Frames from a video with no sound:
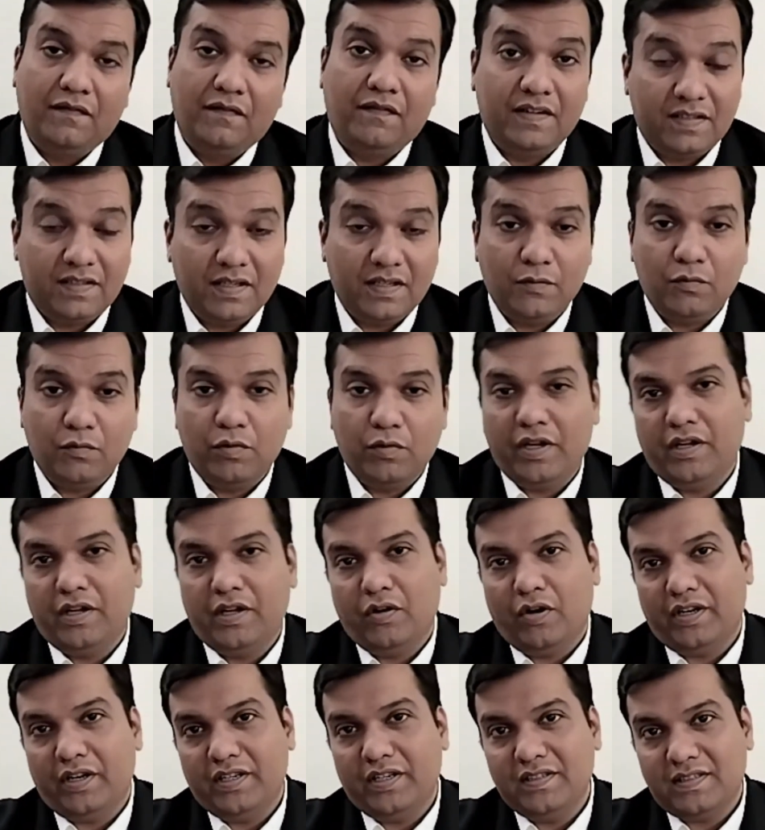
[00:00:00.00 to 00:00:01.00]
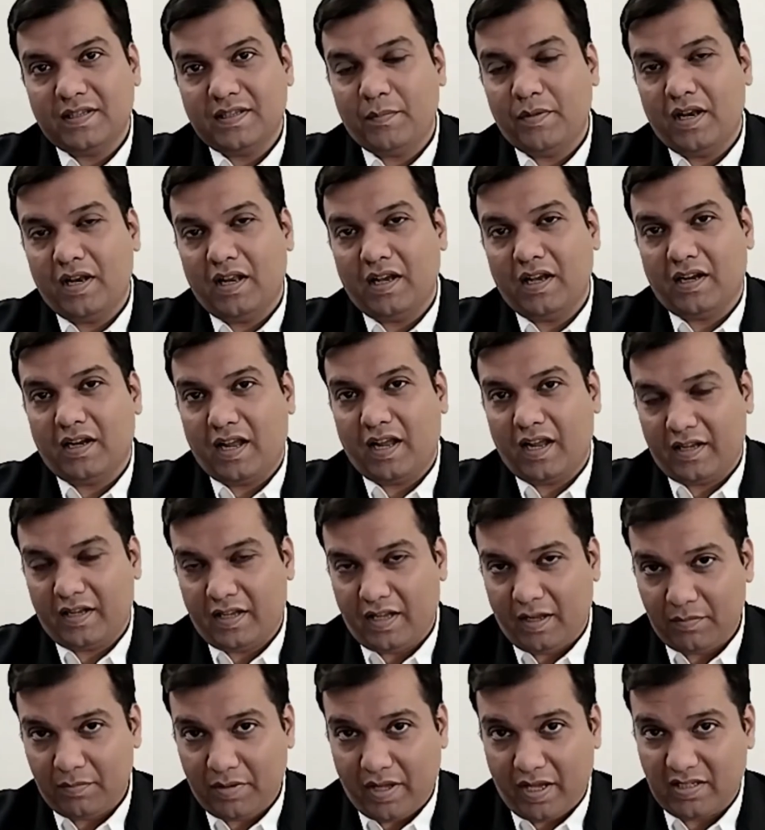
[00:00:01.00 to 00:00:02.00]
फंसे हुए हैं और समय लग रहा है
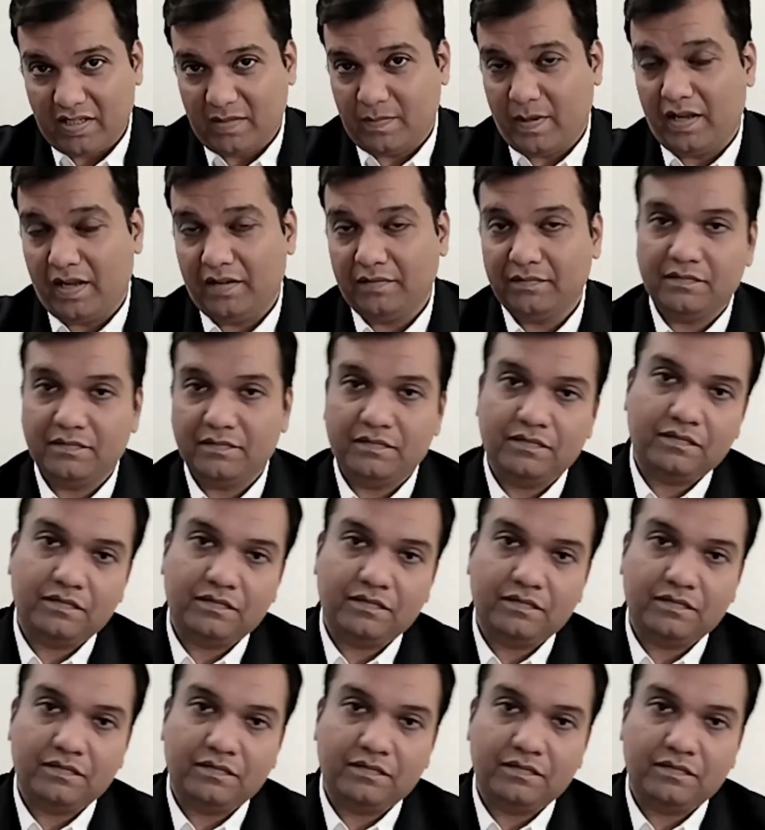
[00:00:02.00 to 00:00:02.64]
कि अब यस बैंक